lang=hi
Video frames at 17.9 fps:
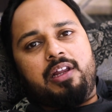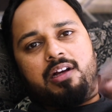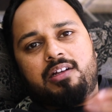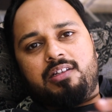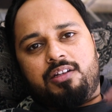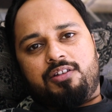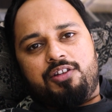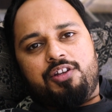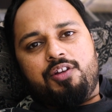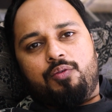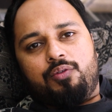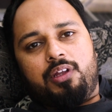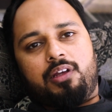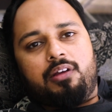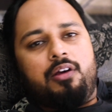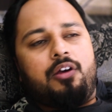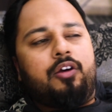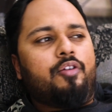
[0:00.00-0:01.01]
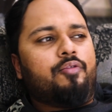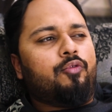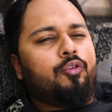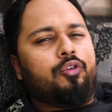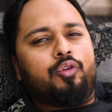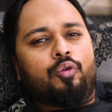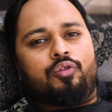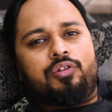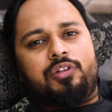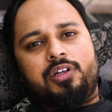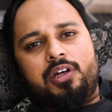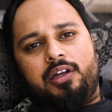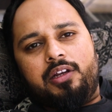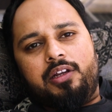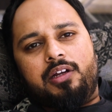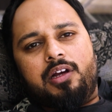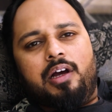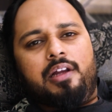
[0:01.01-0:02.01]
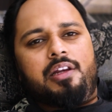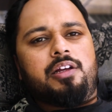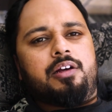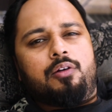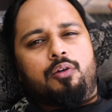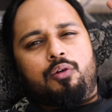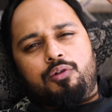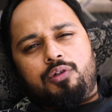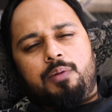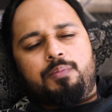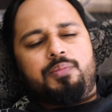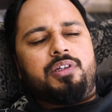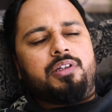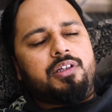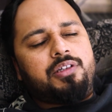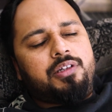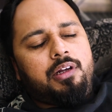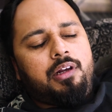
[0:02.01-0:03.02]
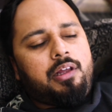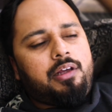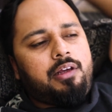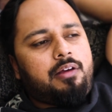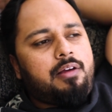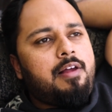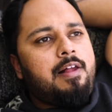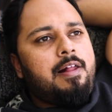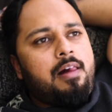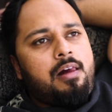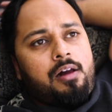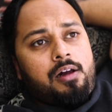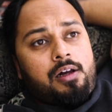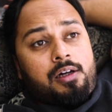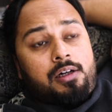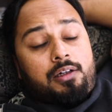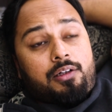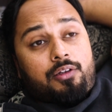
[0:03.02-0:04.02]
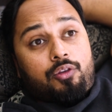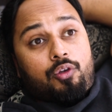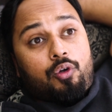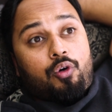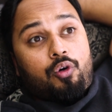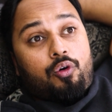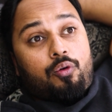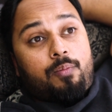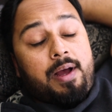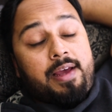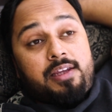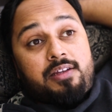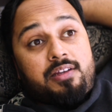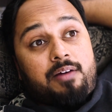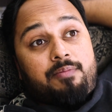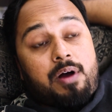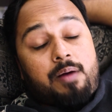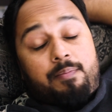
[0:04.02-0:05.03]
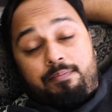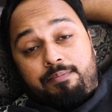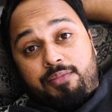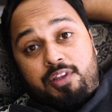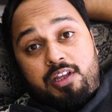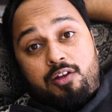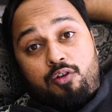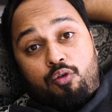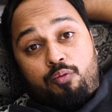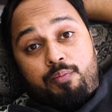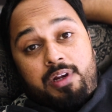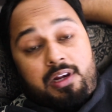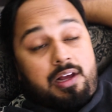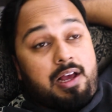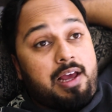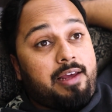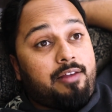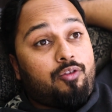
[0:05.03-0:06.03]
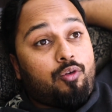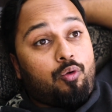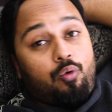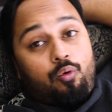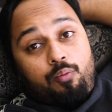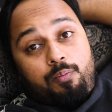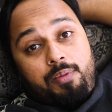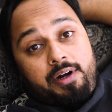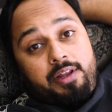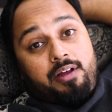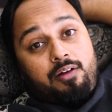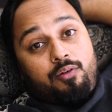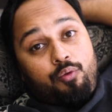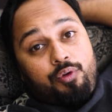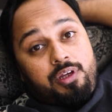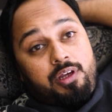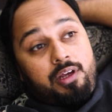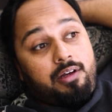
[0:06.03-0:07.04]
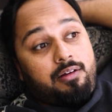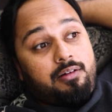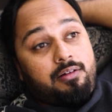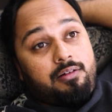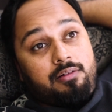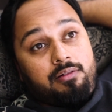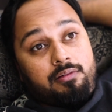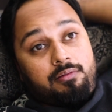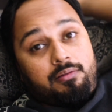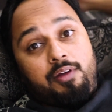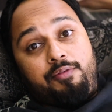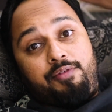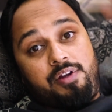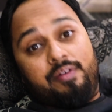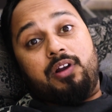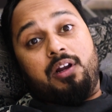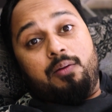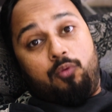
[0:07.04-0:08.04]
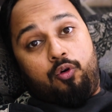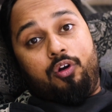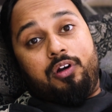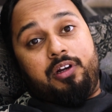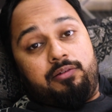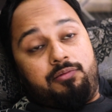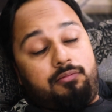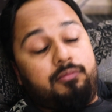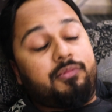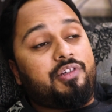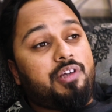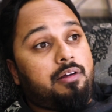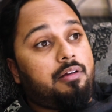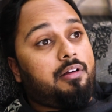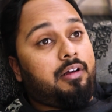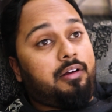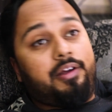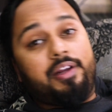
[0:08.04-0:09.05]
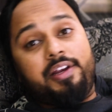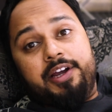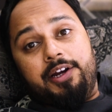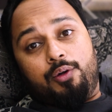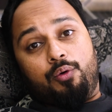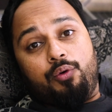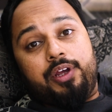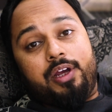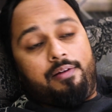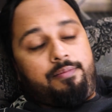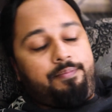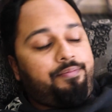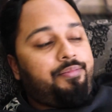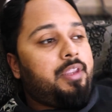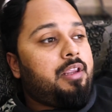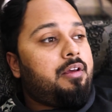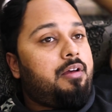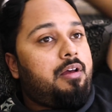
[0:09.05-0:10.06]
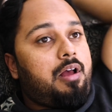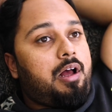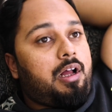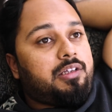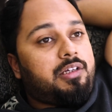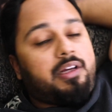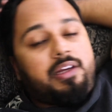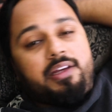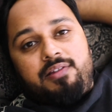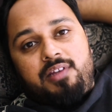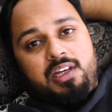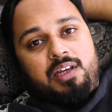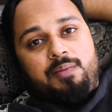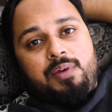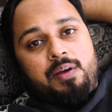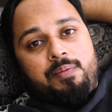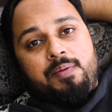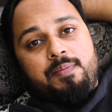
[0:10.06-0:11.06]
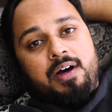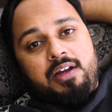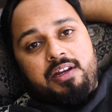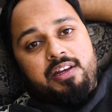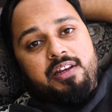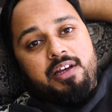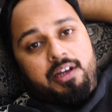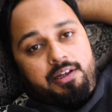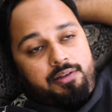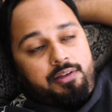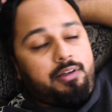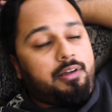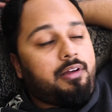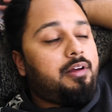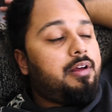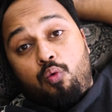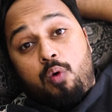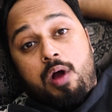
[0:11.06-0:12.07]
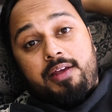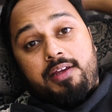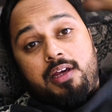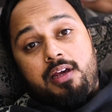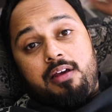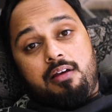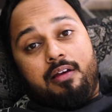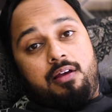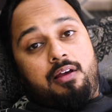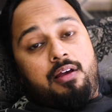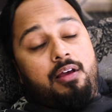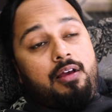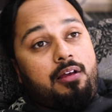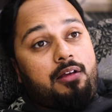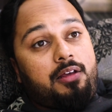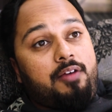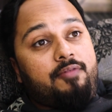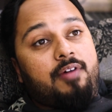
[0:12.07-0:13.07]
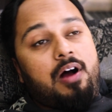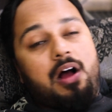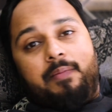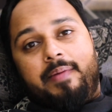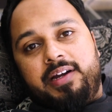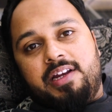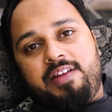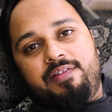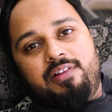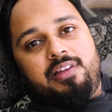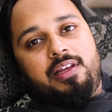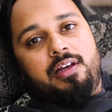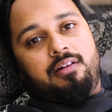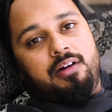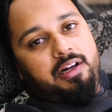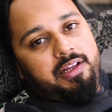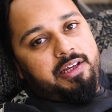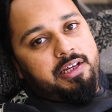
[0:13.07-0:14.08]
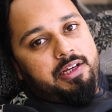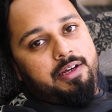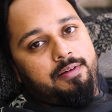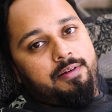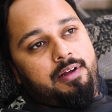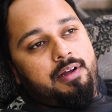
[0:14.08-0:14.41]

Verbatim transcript: वाले कज़न्स नहीं होते फुल दोस्त यारी गाली गलो सब चीज़ें चल रही हैं तो भाई जब हम तीनों मिल गए तो बढ़िया कोई एक तफरी वाला माहौल क्रिएट हो गया अच्छा किसी की भी अभी बारी नहीं आई थी हुआ ये कि वहाँ बैठी हुई थी एक लड़की